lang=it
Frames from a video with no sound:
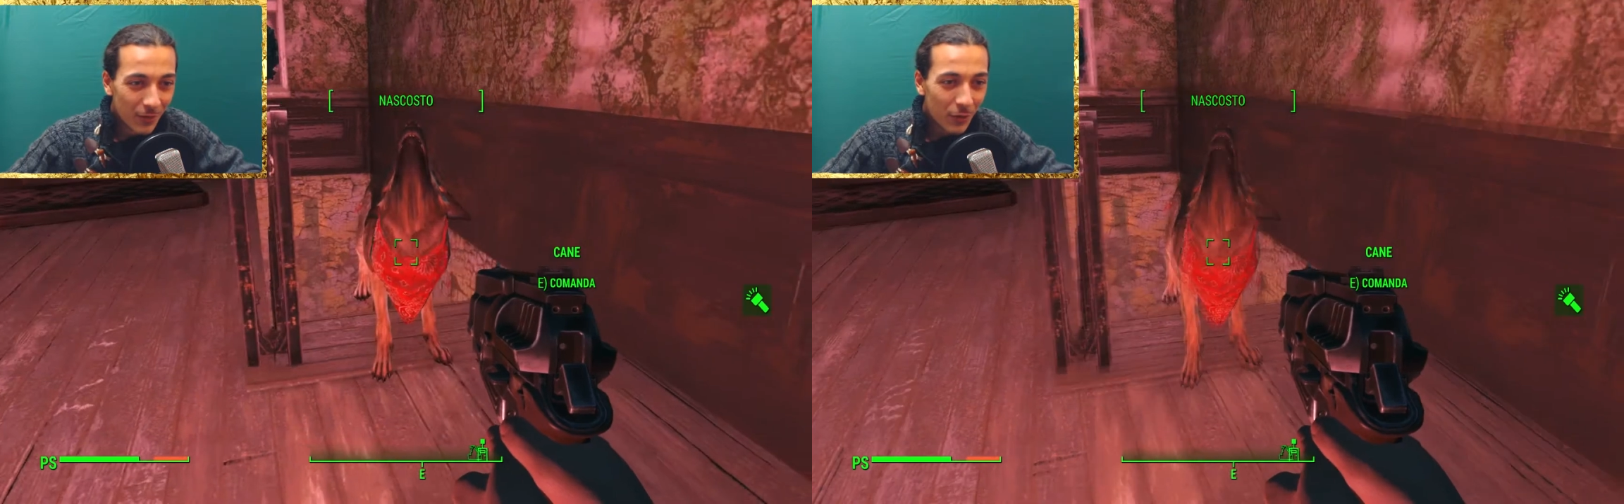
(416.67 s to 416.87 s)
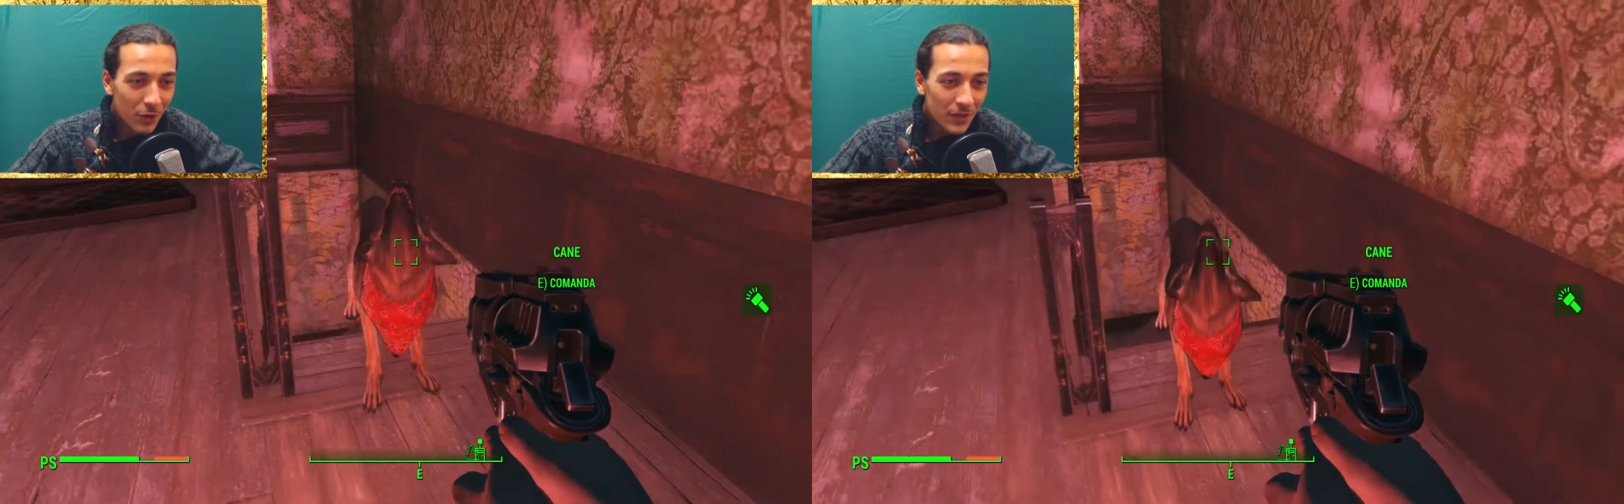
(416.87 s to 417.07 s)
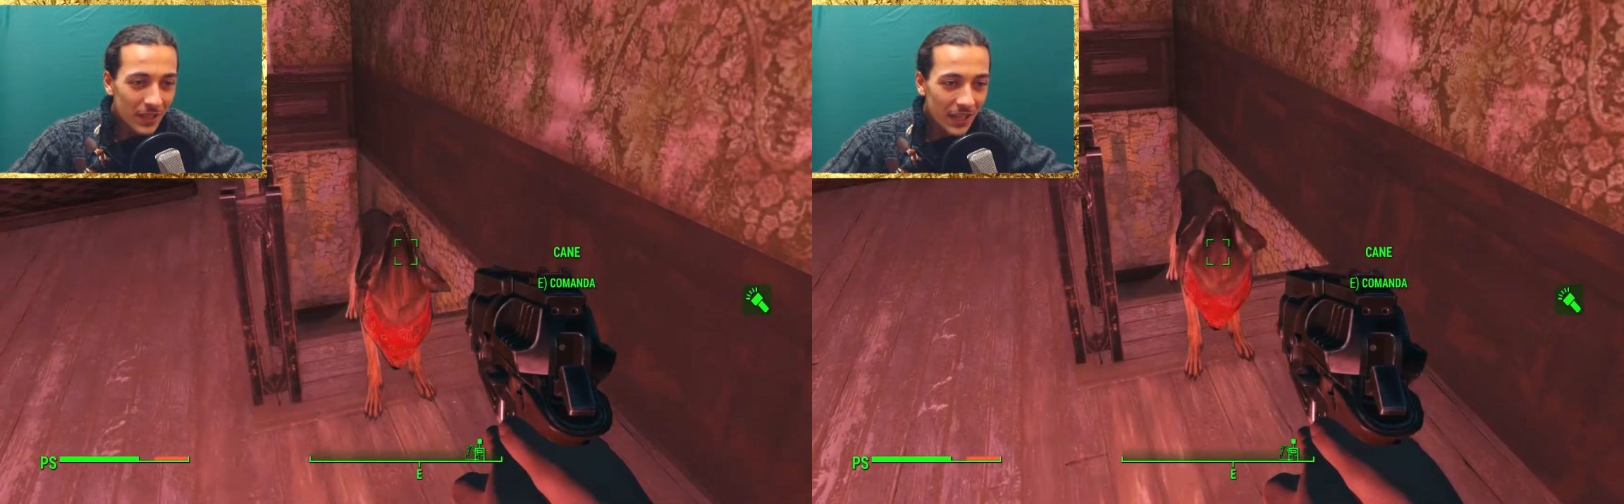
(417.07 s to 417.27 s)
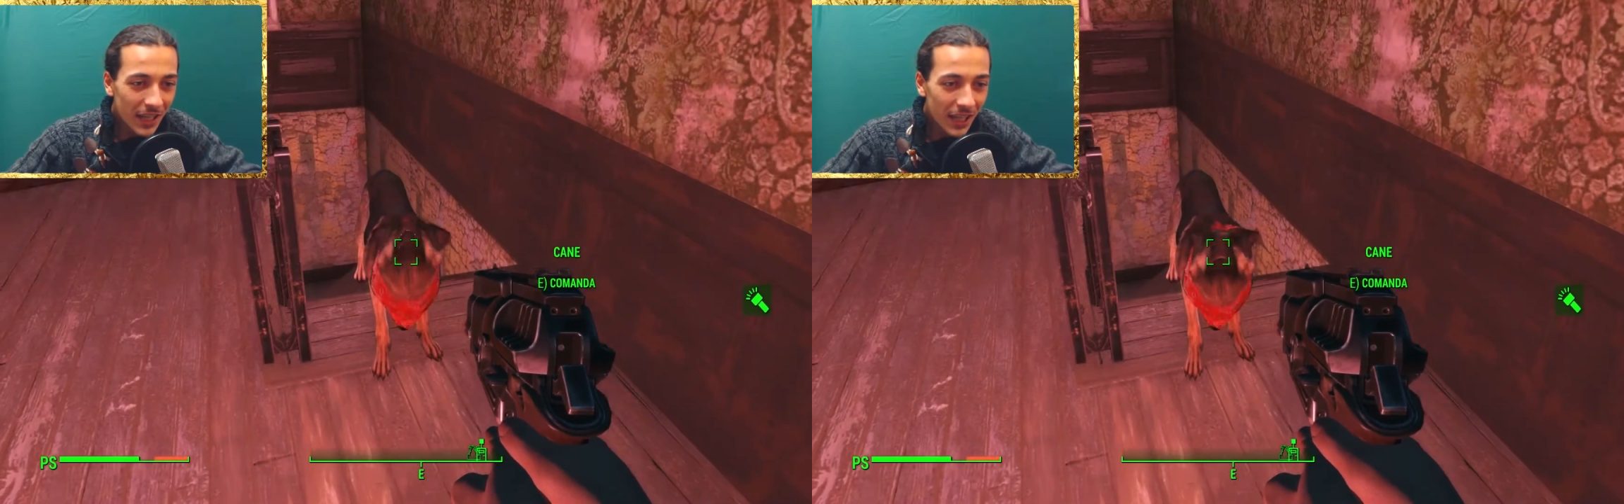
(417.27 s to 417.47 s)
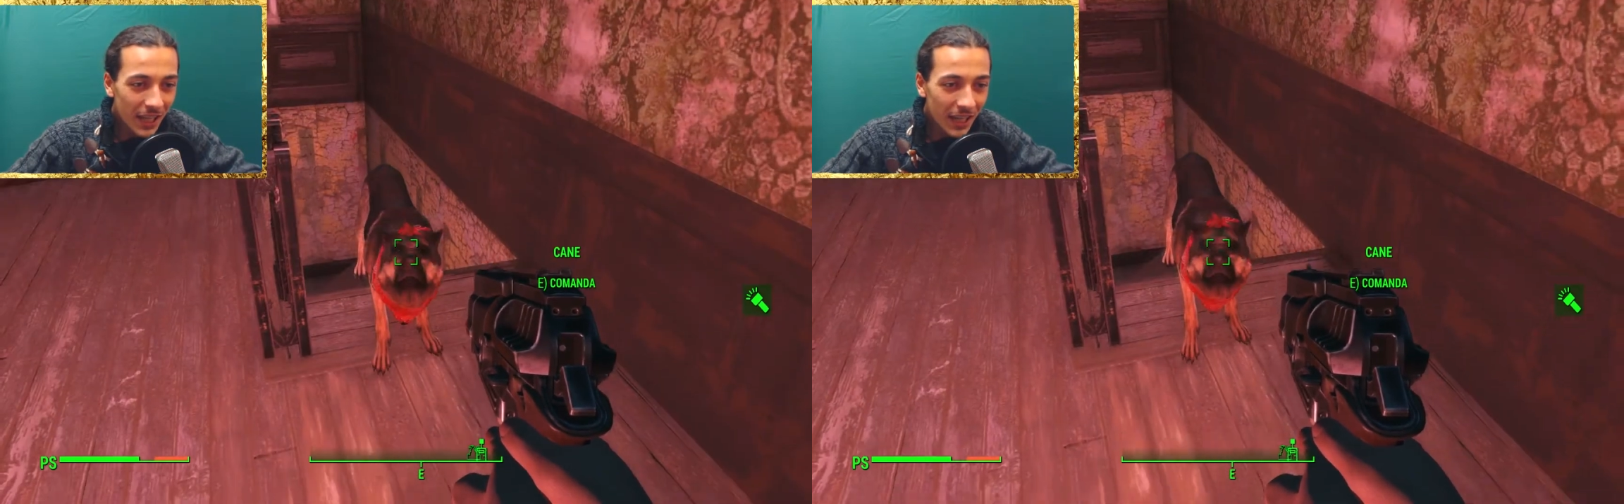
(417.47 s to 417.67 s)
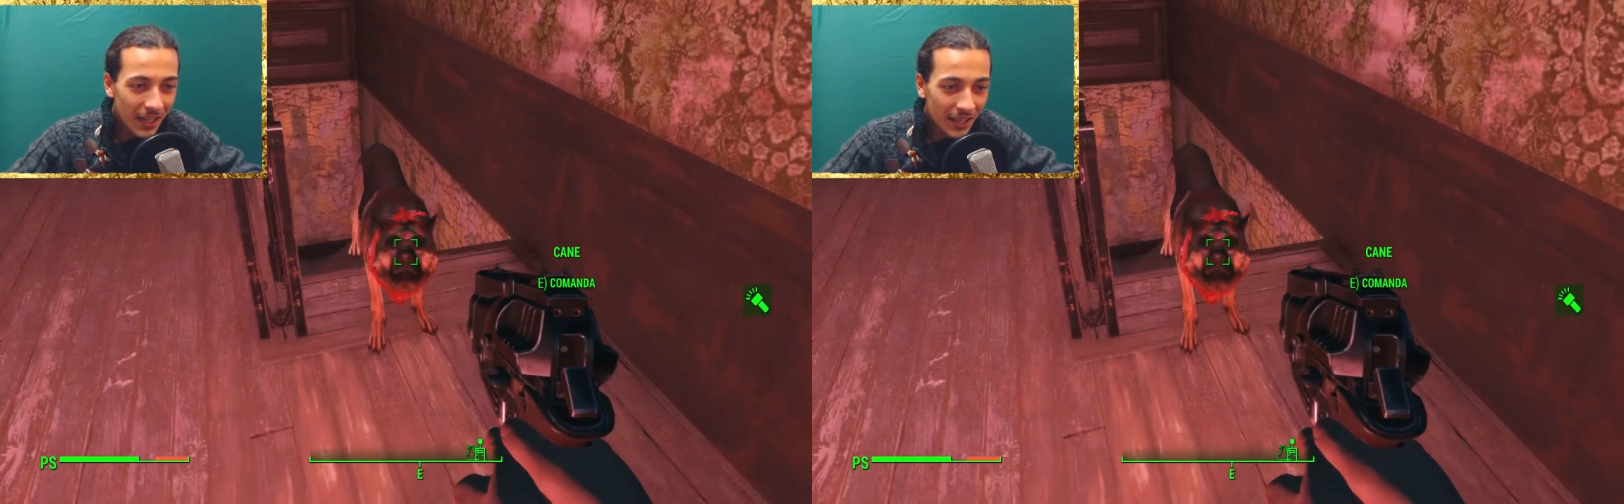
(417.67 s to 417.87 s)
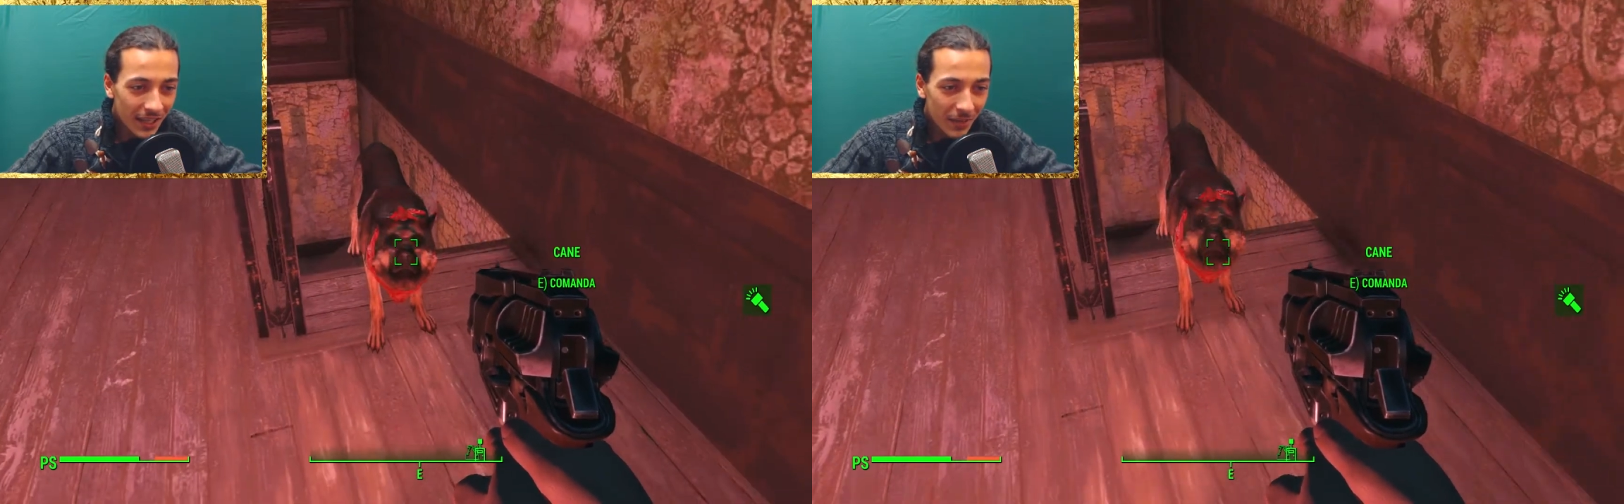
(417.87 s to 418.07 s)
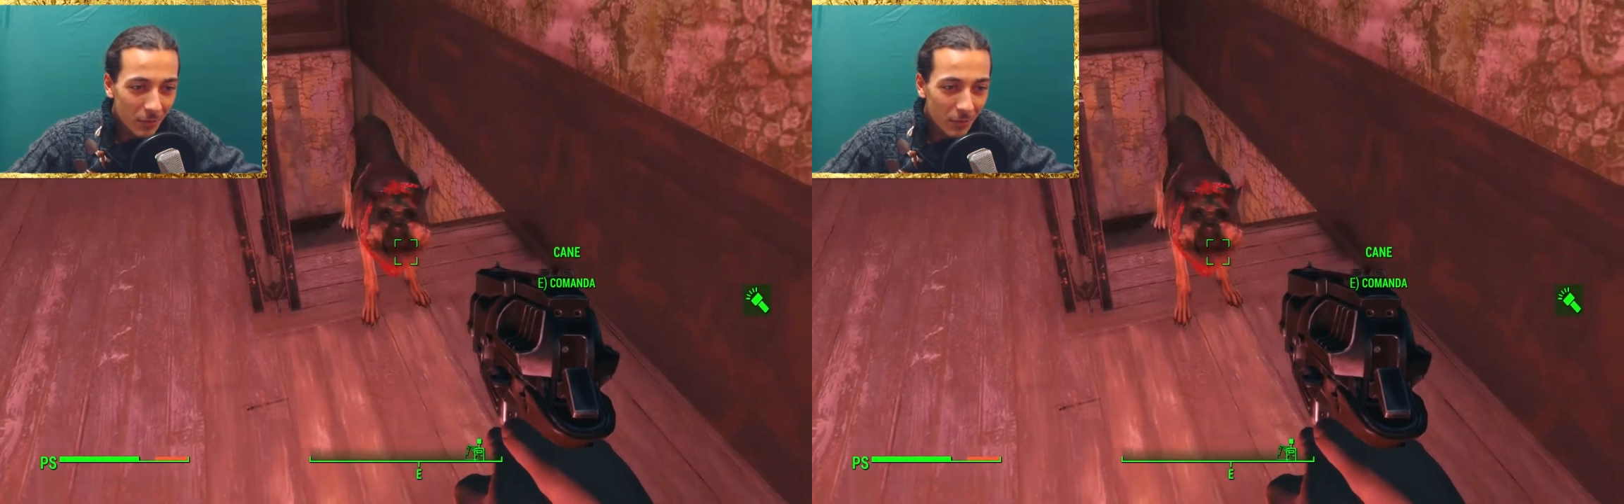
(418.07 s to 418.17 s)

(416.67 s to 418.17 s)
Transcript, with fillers: Votti vedere.